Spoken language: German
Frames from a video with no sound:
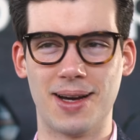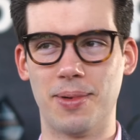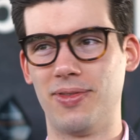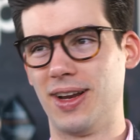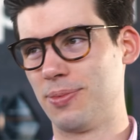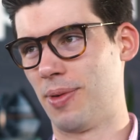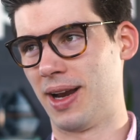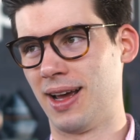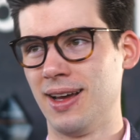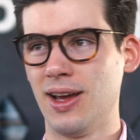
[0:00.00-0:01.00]
aber vielleicht mal
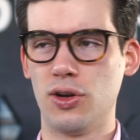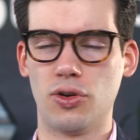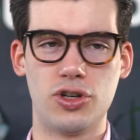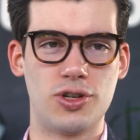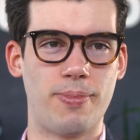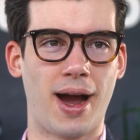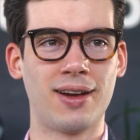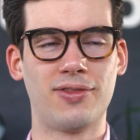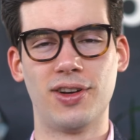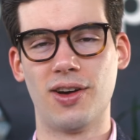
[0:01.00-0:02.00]
bei der Deutschen
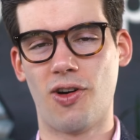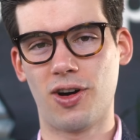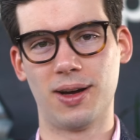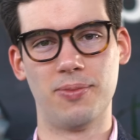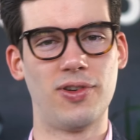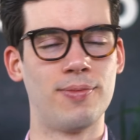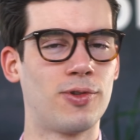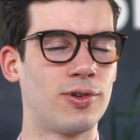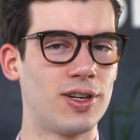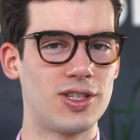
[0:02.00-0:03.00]
Bank für eine Woche im
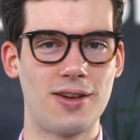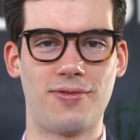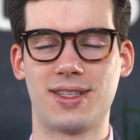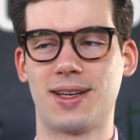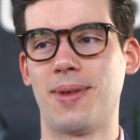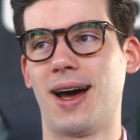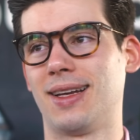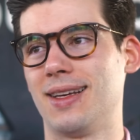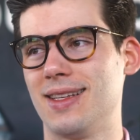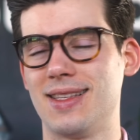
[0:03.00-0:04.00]
Firmenkundengeschäft was
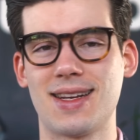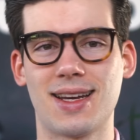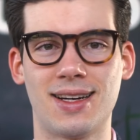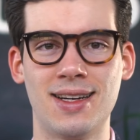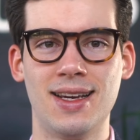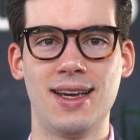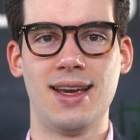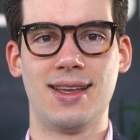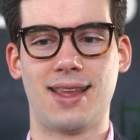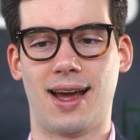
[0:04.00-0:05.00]
gemacht hast etc.,
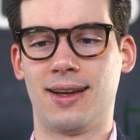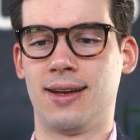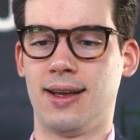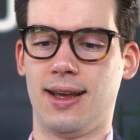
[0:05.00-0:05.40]
dann